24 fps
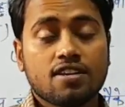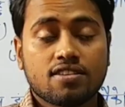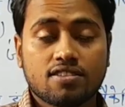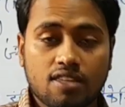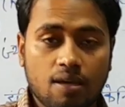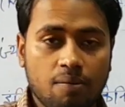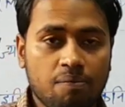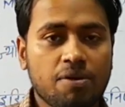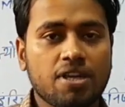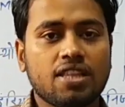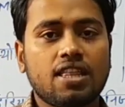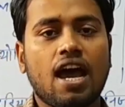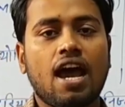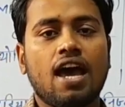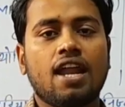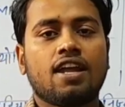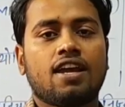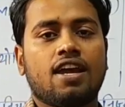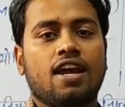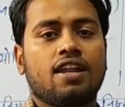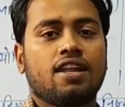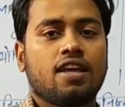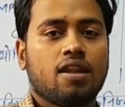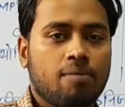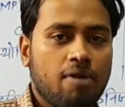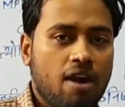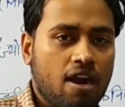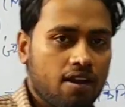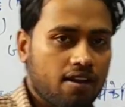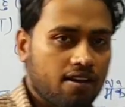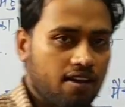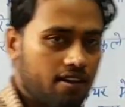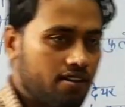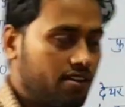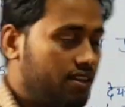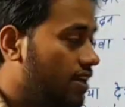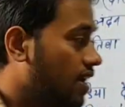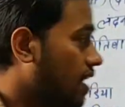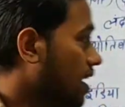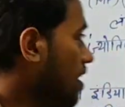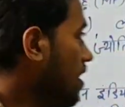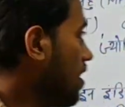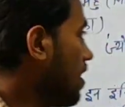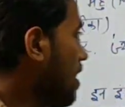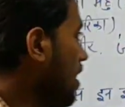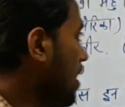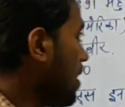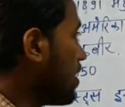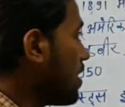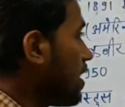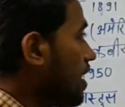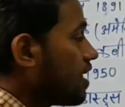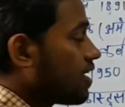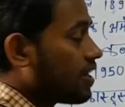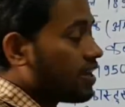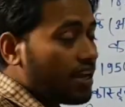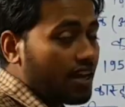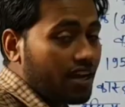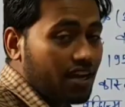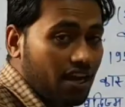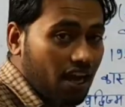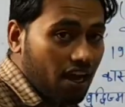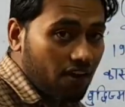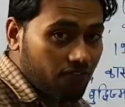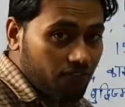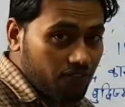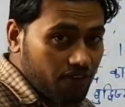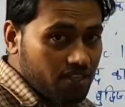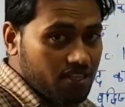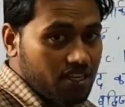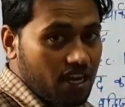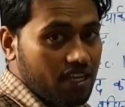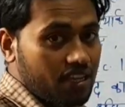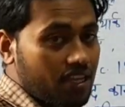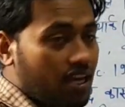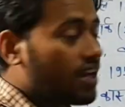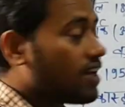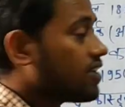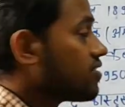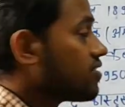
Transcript: संविधान का निर्माण कर दिया यानी कि काफ़ी ज़्यादा